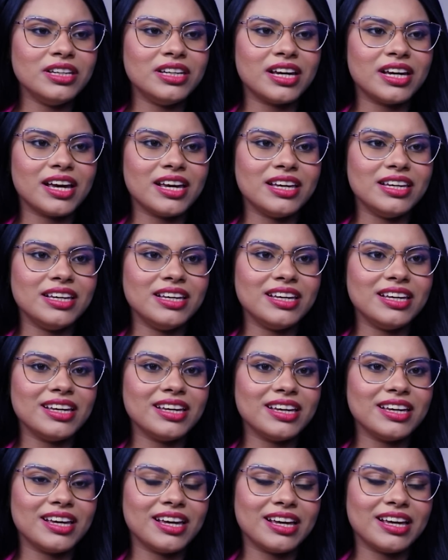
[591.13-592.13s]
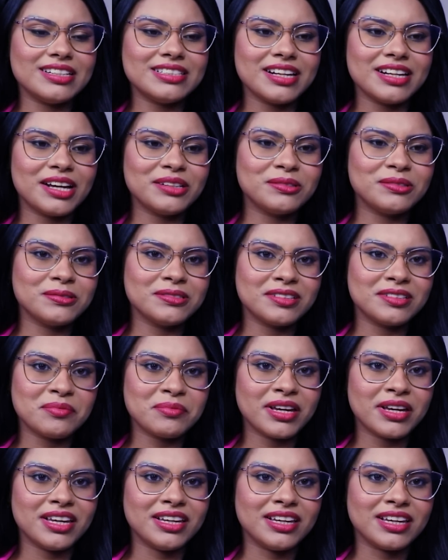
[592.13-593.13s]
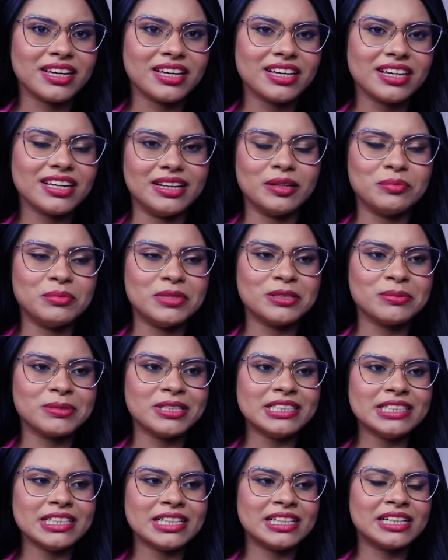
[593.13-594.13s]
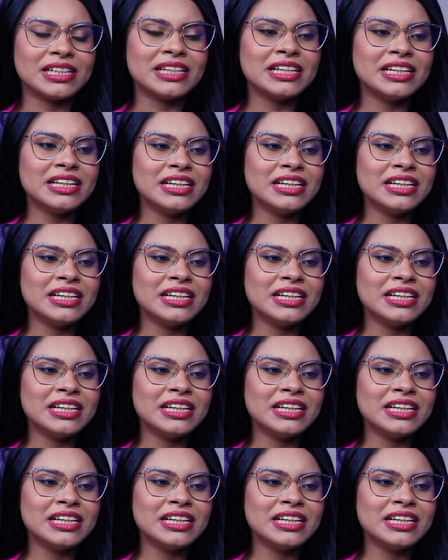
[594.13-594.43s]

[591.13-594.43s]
E aí, esse Arthur também, né? Na mesma cena.